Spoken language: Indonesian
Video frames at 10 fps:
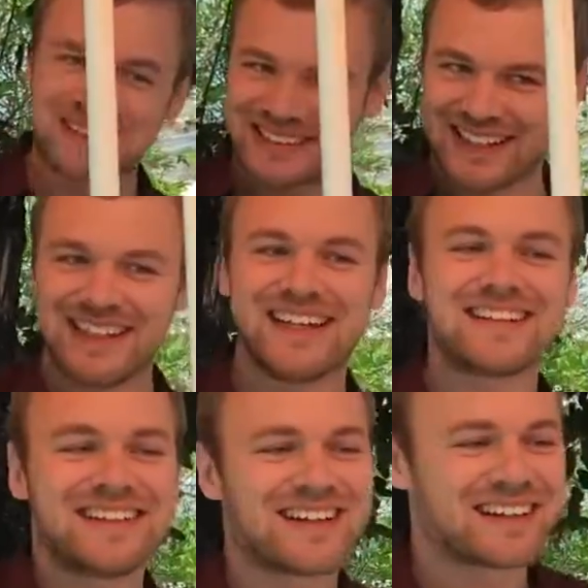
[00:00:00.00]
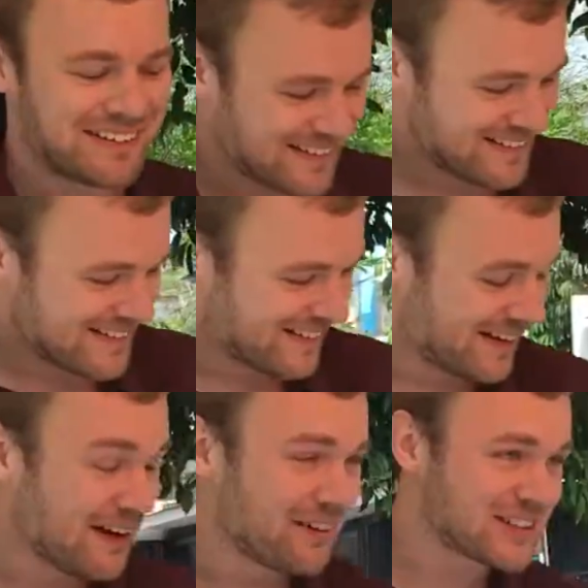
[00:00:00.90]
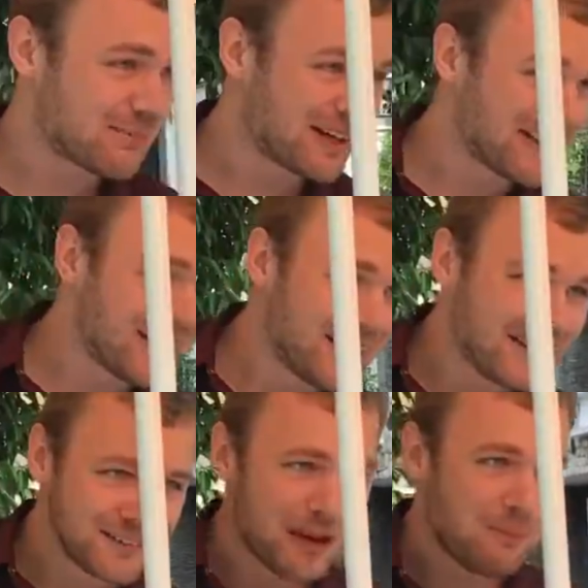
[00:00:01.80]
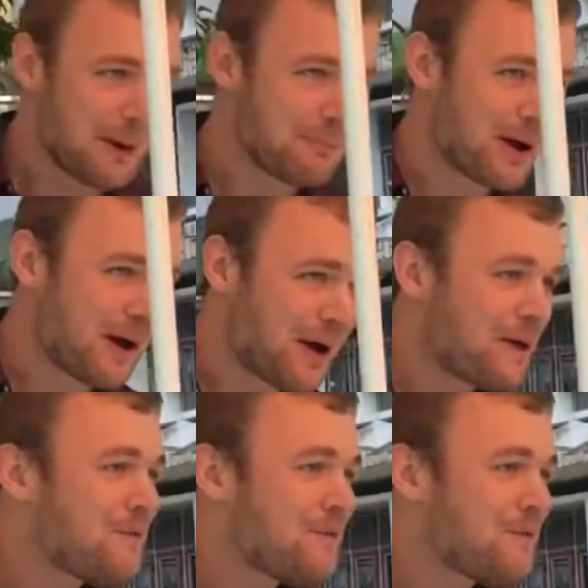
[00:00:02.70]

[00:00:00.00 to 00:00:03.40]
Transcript: masih kelihatan. Eh, Bata-bata ya, gak apa-apa